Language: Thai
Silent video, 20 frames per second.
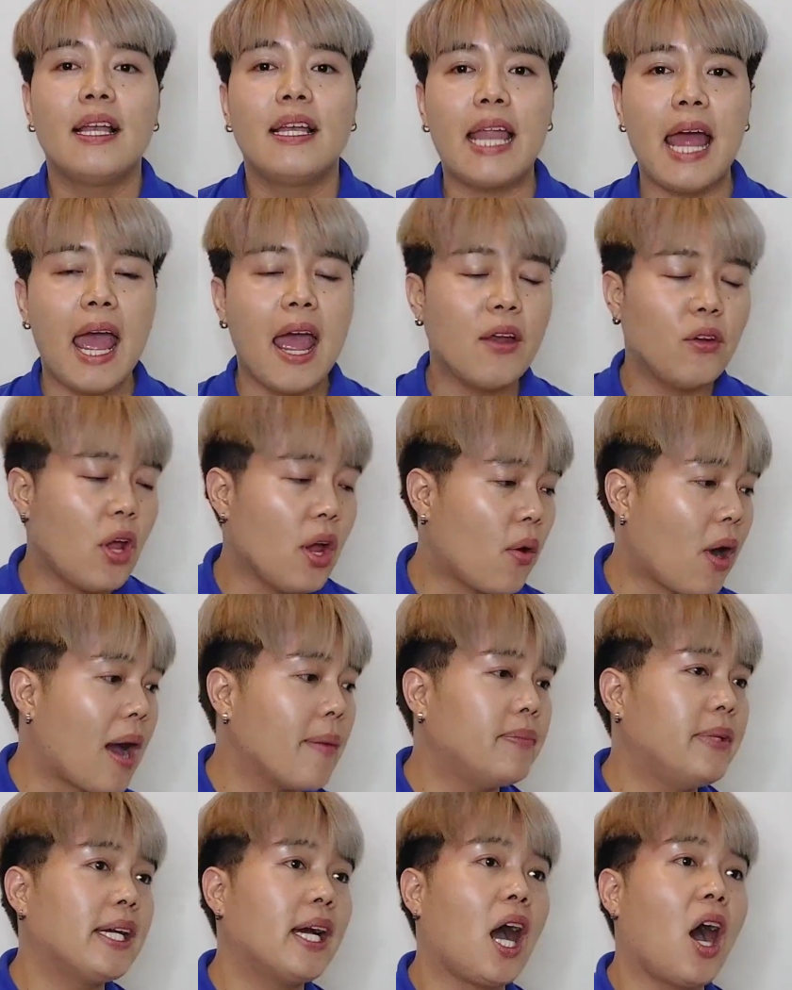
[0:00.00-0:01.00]
และด้วยควา
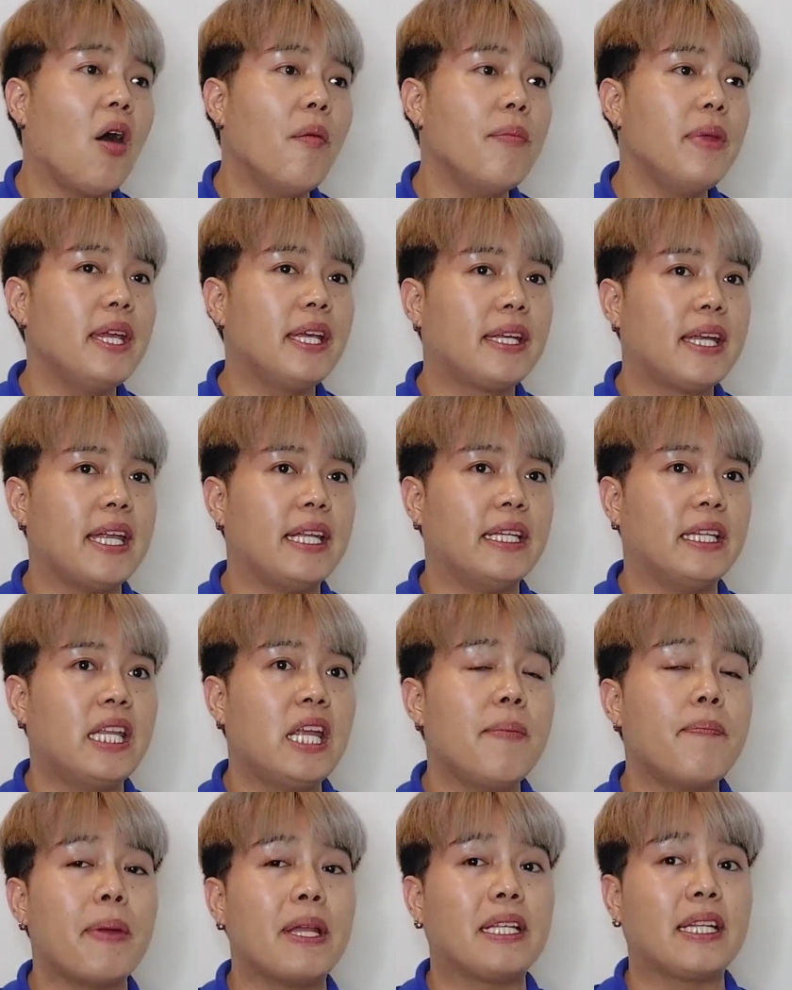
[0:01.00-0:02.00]
มที่เขามีกลิ่น
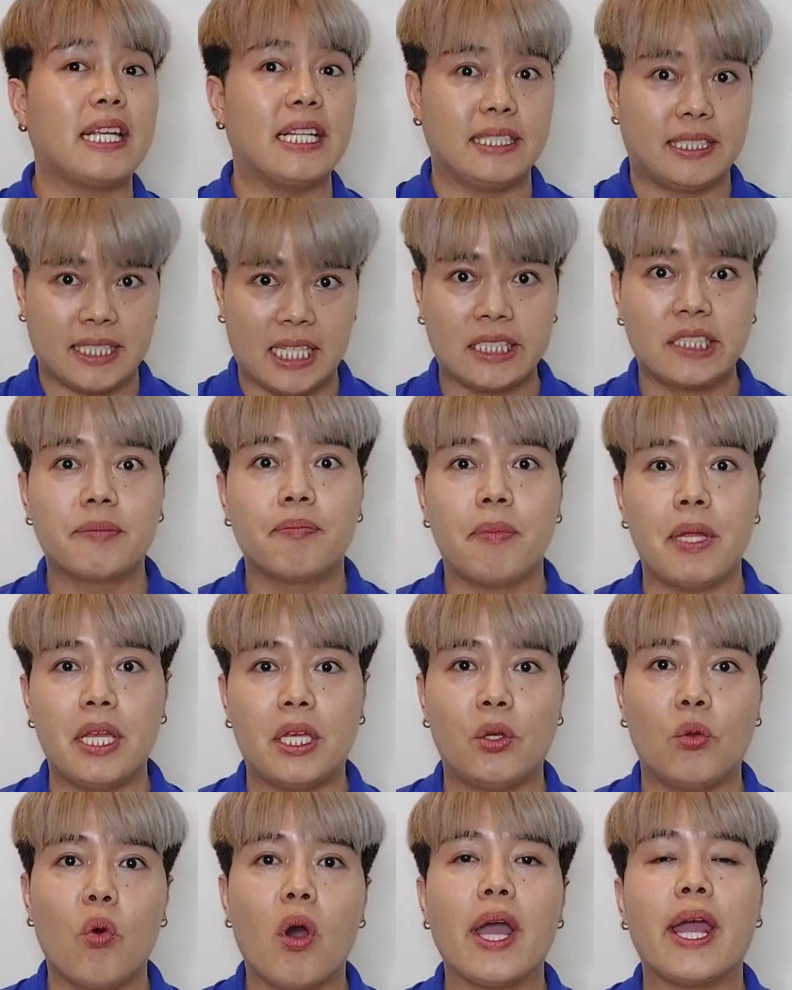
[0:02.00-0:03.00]
ที่เป็นกลิ่นจัสมิน
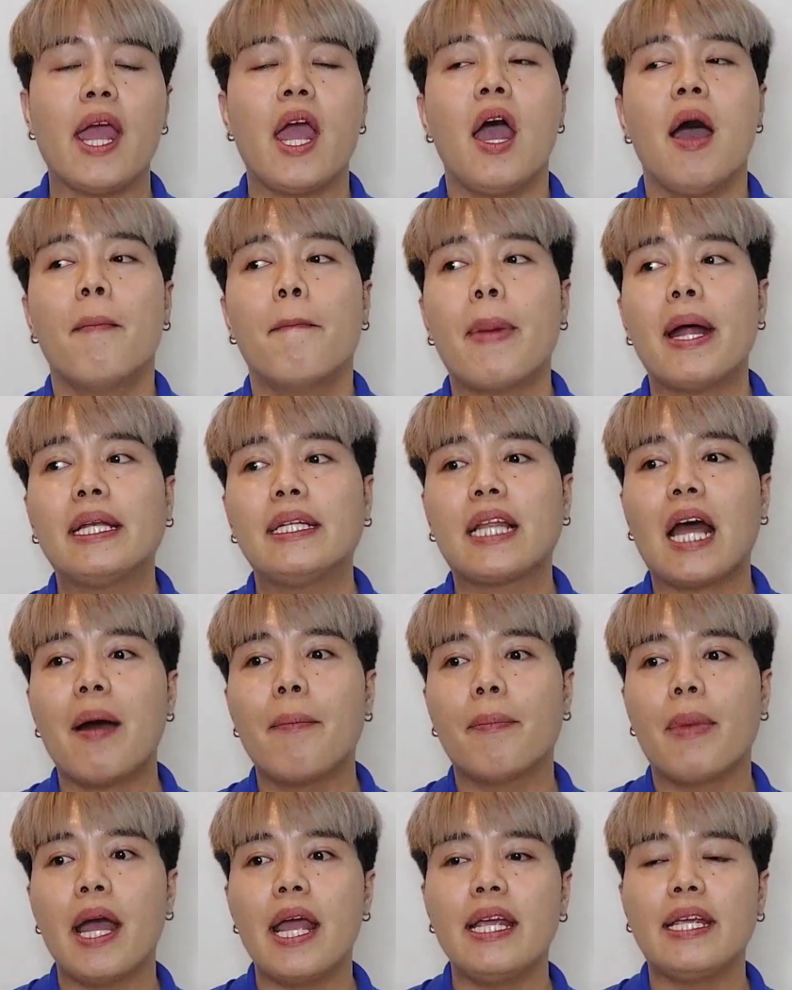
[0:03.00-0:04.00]
ด้วย มัน
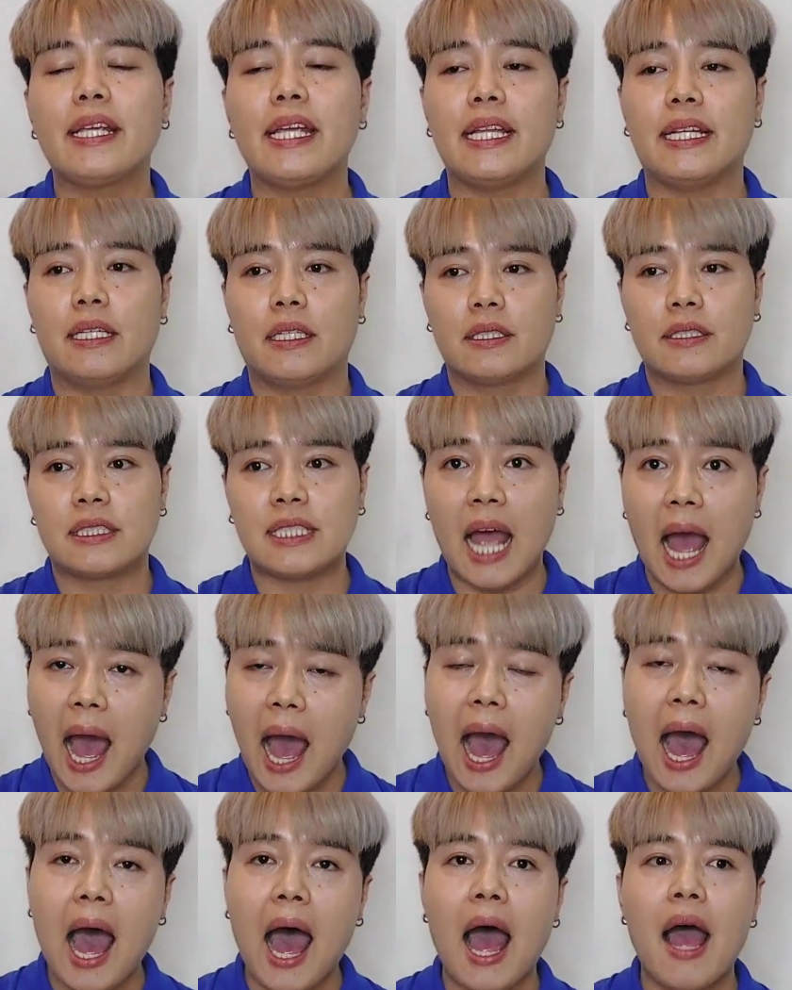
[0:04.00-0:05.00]
ทำให้กลิ่นชา